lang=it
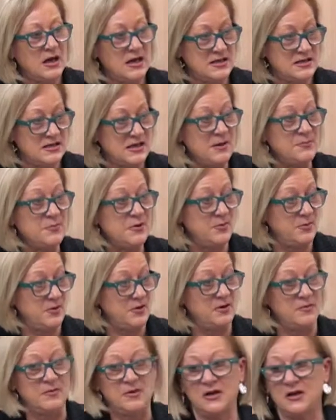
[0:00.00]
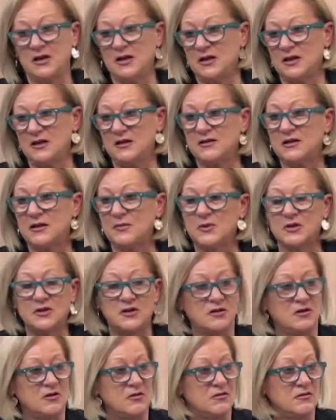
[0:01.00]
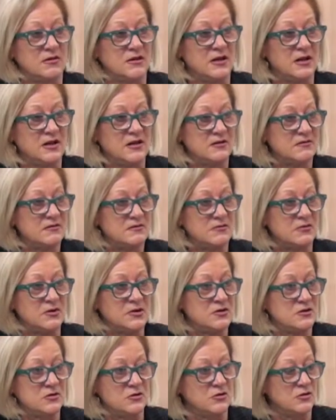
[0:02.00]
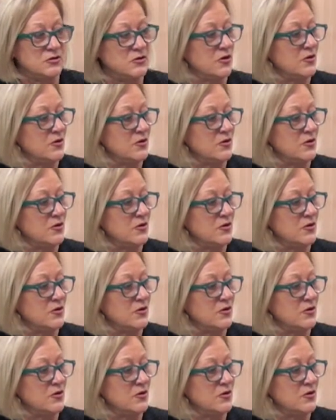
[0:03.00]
E sempre per rimanere in tema di donne, qui solo